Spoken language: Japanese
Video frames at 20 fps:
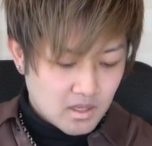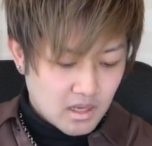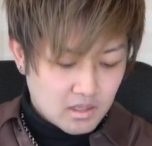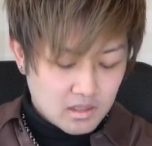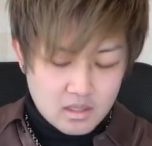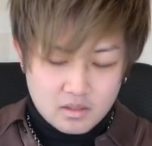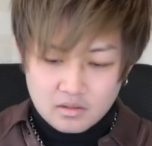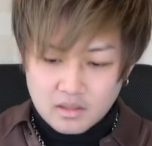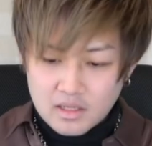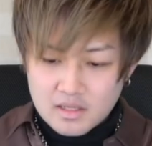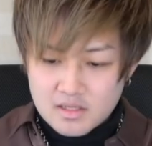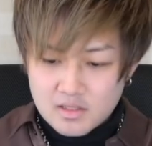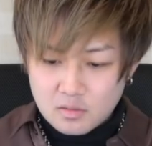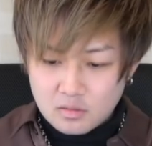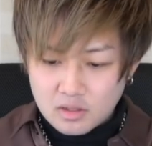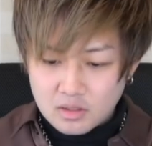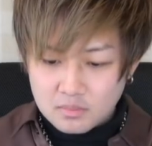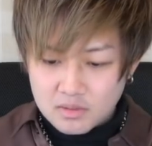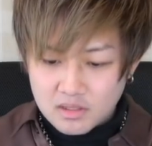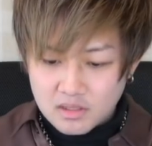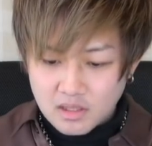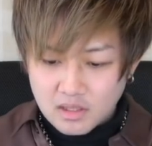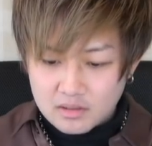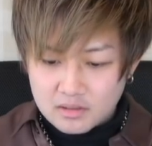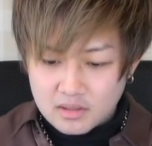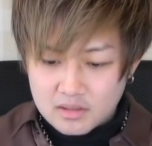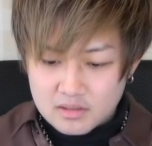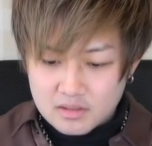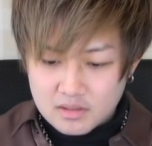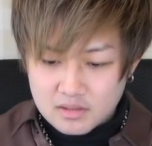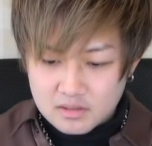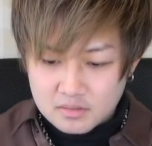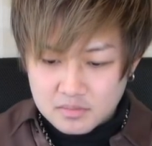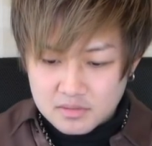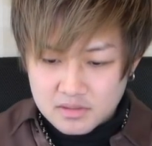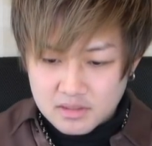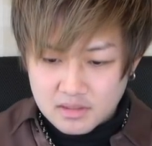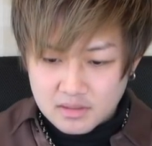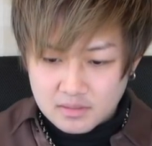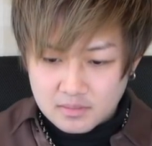あ確率表記見てなかったですねすい
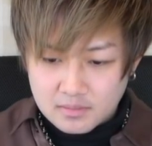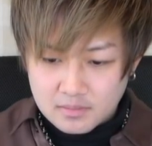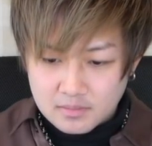ません